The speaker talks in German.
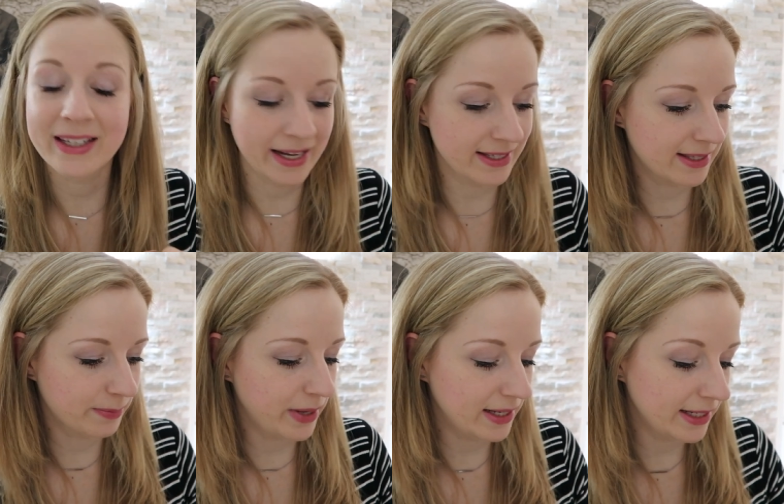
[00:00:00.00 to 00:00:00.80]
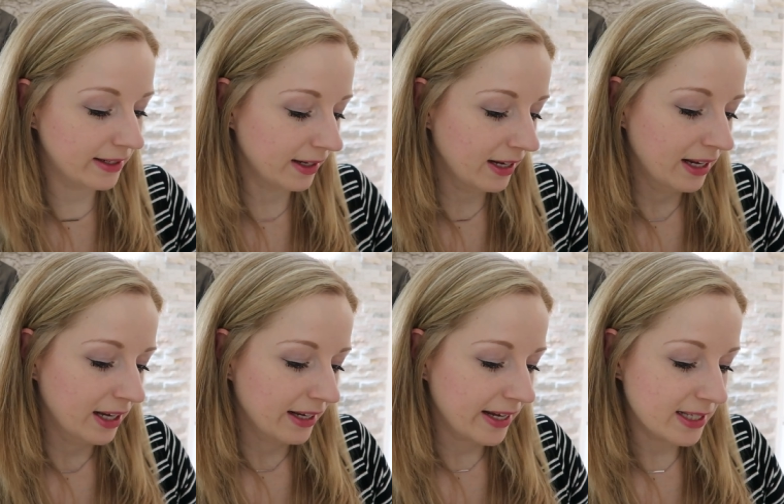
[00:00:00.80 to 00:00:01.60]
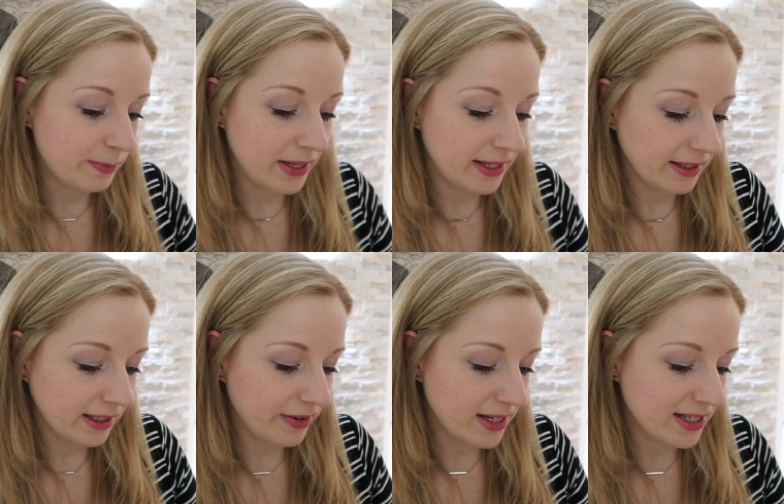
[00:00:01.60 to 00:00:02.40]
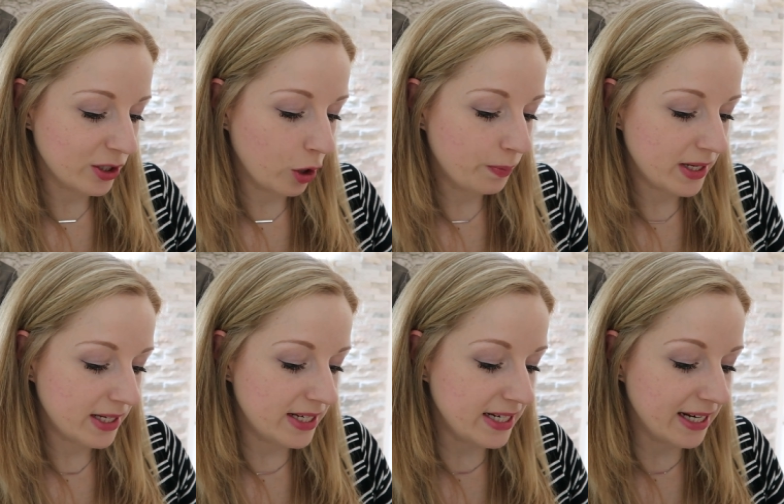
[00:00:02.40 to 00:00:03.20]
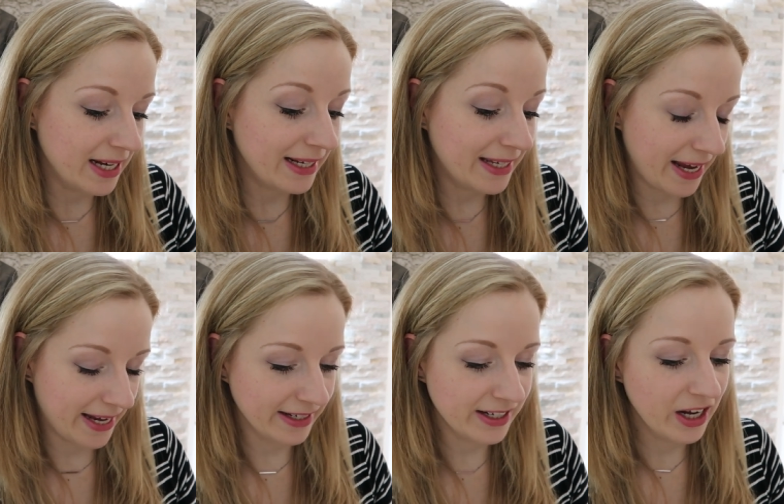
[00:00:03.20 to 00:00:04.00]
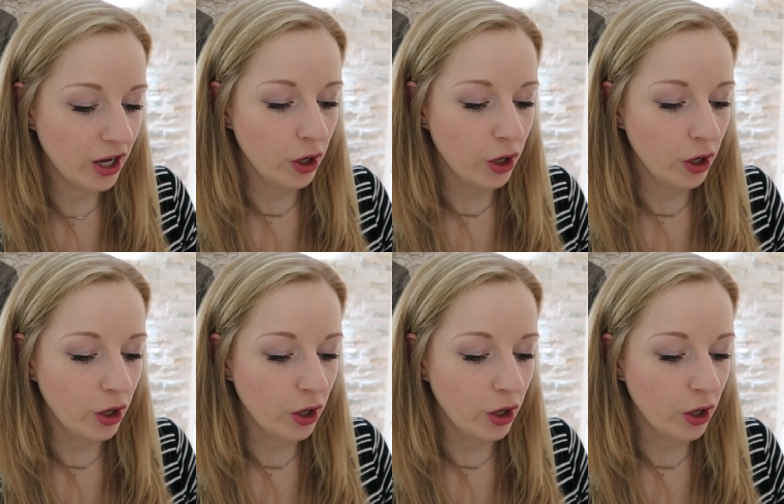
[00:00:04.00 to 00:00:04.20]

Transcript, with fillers: Cass Berlin. Cass Berlin, ich weiß nicht, ob ihr die kennt.